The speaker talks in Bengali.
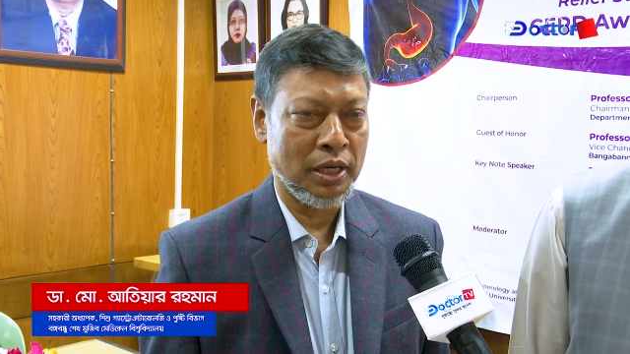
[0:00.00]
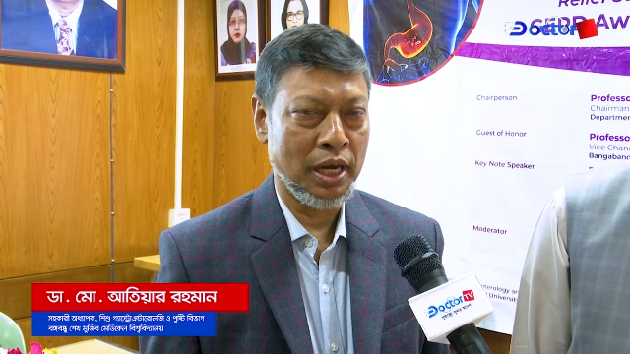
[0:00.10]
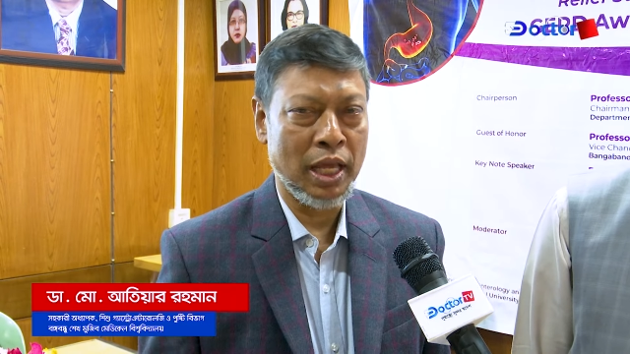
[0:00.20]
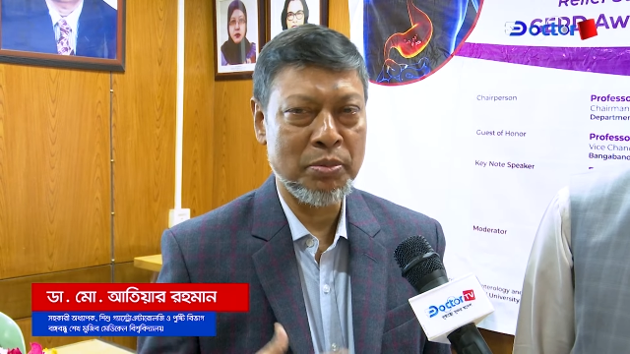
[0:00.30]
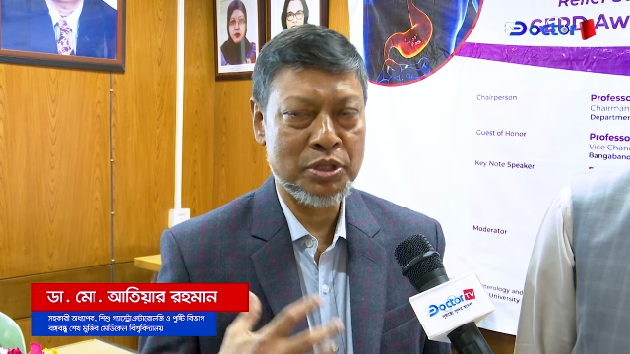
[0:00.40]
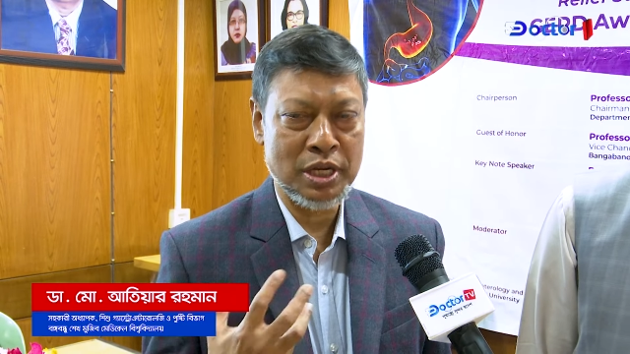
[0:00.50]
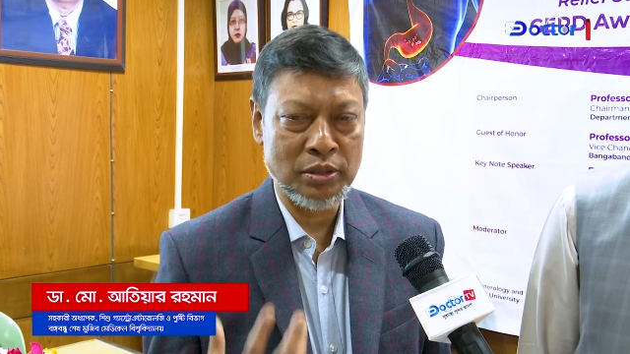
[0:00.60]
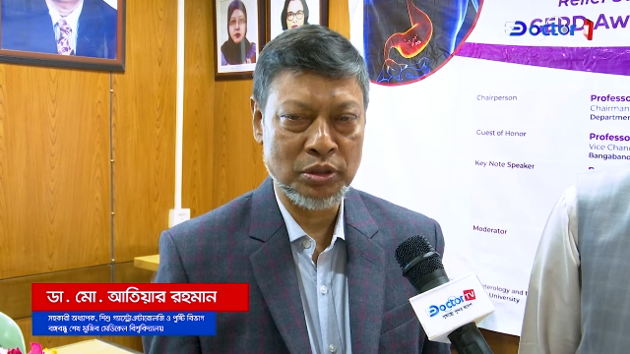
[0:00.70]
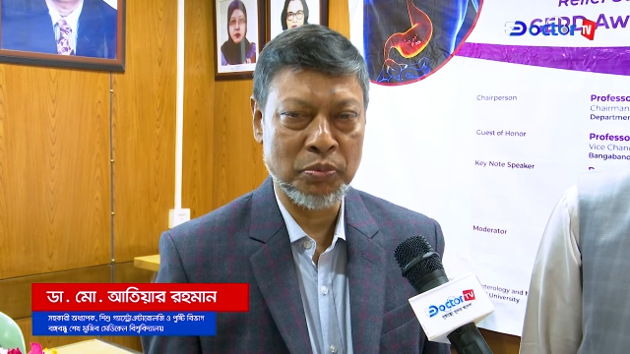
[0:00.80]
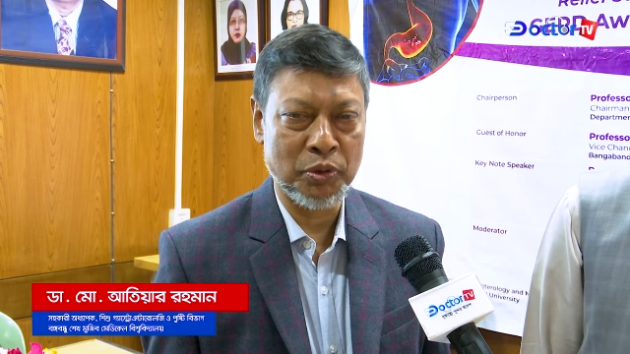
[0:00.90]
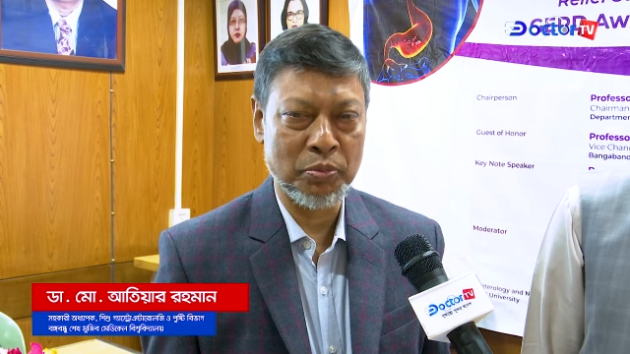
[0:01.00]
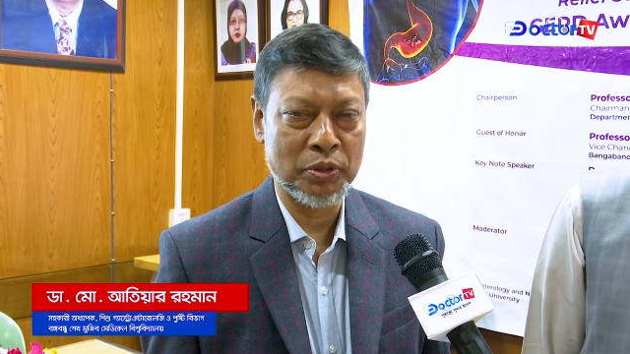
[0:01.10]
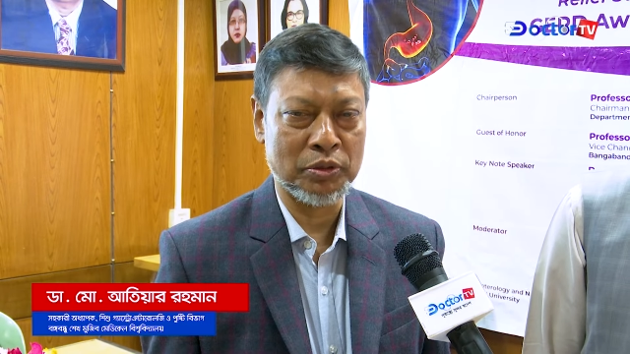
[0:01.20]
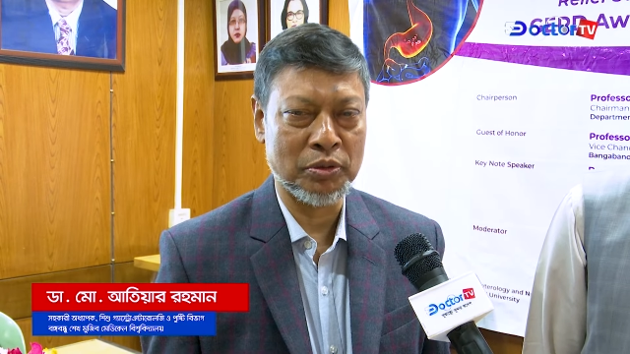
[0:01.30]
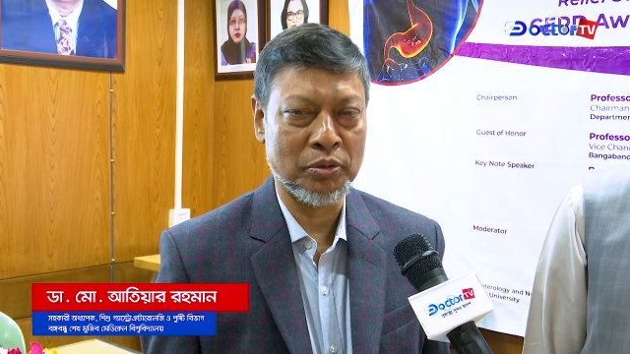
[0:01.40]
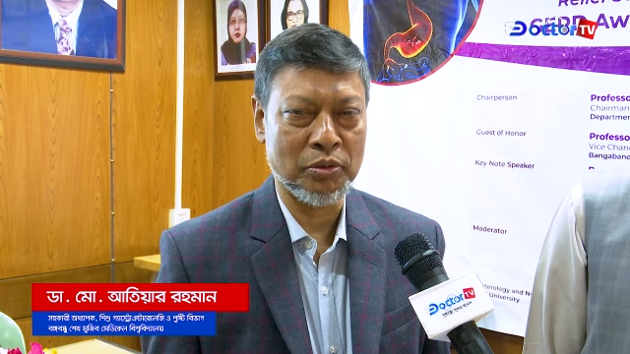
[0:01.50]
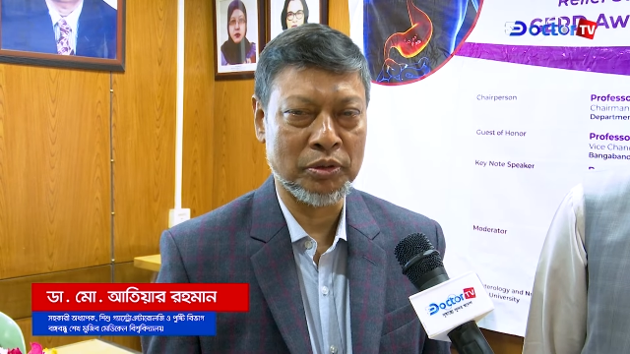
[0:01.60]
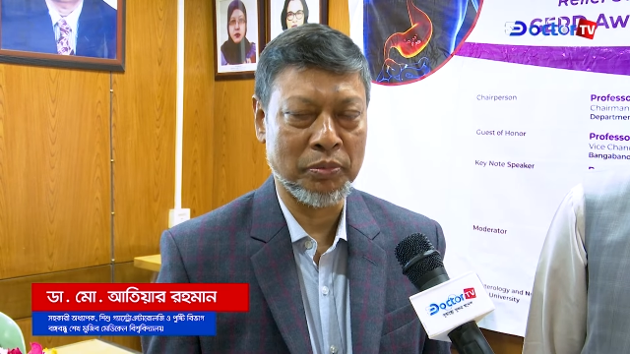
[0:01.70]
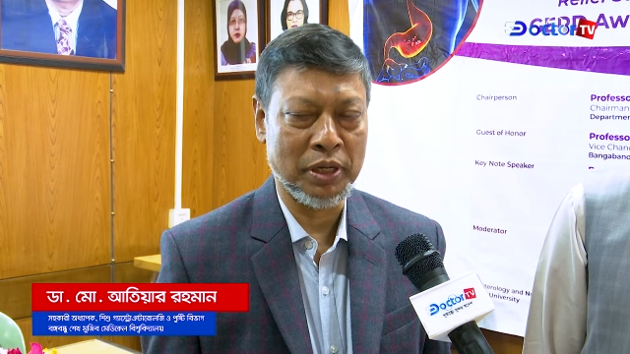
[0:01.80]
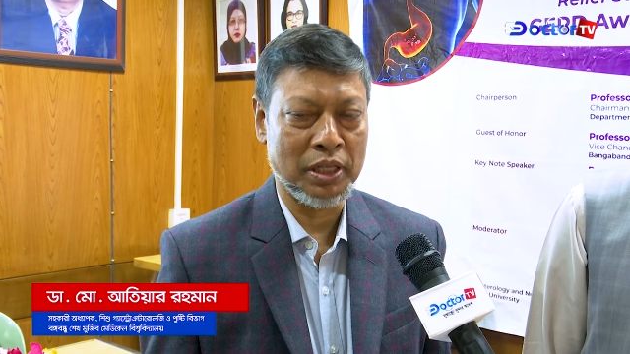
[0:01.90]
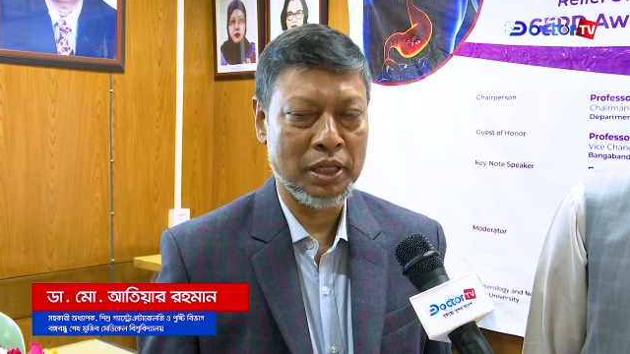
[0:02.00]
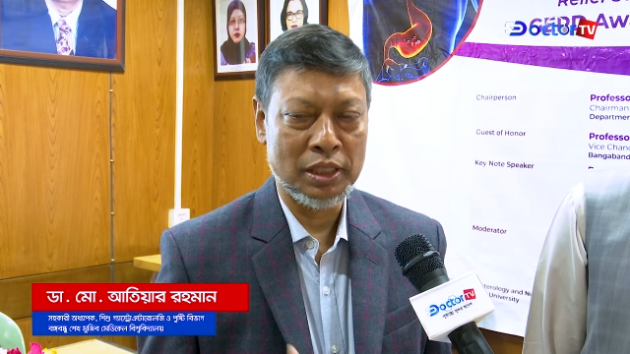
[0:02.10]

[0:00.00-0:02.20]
লাইফস্টাইল যদি পরিবর্তন করতে পারি